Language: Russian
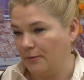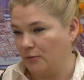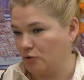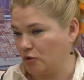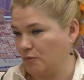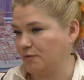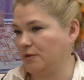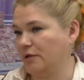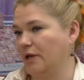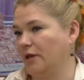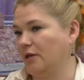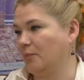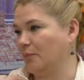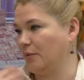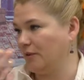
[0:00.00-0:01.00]
ну, собственно говоря,
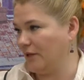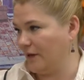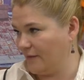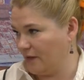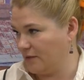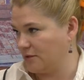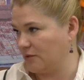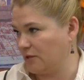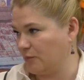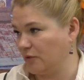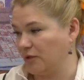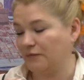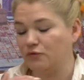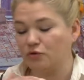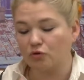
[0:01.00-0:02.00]
не поддаваться этому,
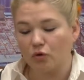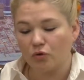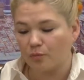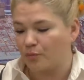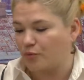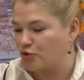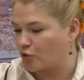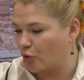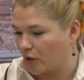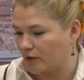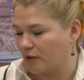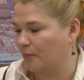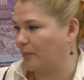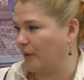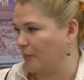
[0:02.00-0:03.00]
там все
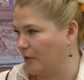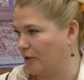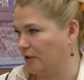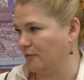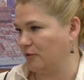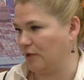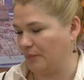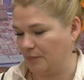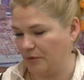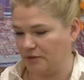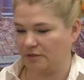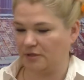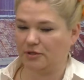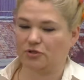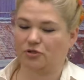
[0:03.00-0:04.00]
черным по белому
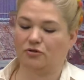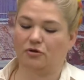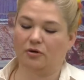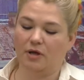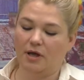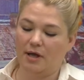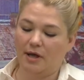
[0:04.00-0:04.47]
написано, что